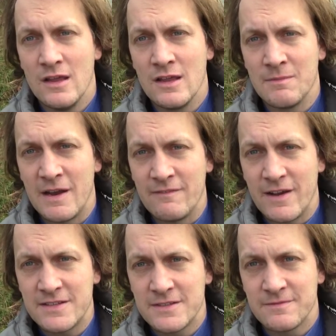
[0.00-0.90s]
Ich meine,
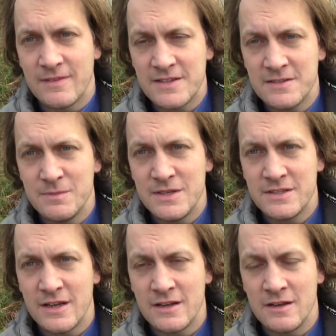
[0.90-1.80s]
was, was ein
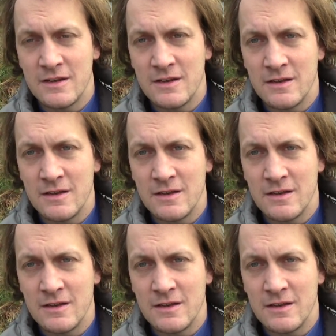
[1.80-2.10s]
bisschen ein,